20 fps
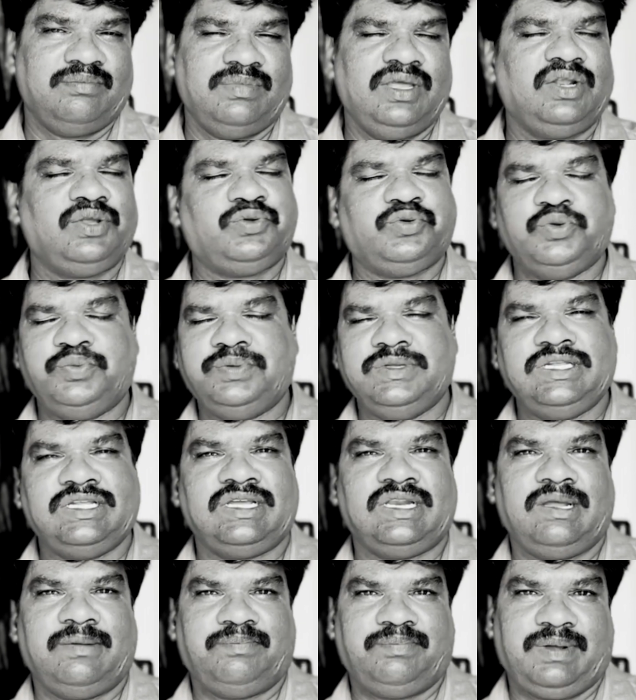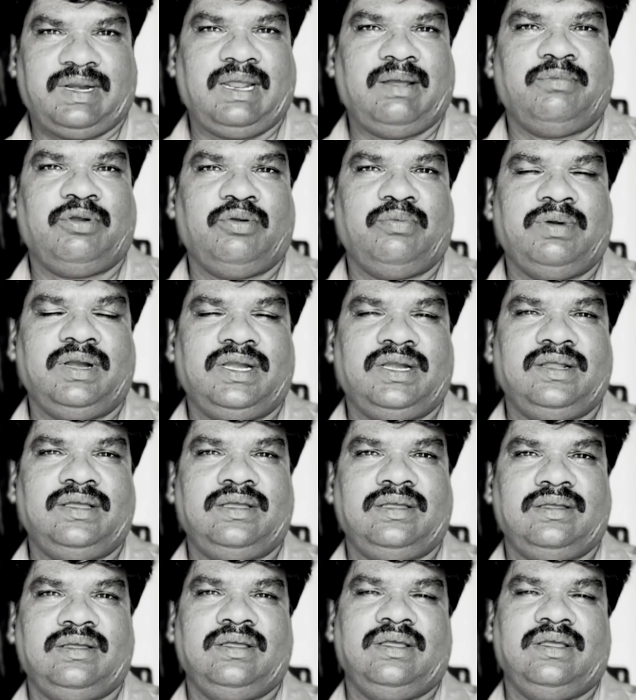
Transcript: మీరు చూపించిన ప్రేమను బట్టి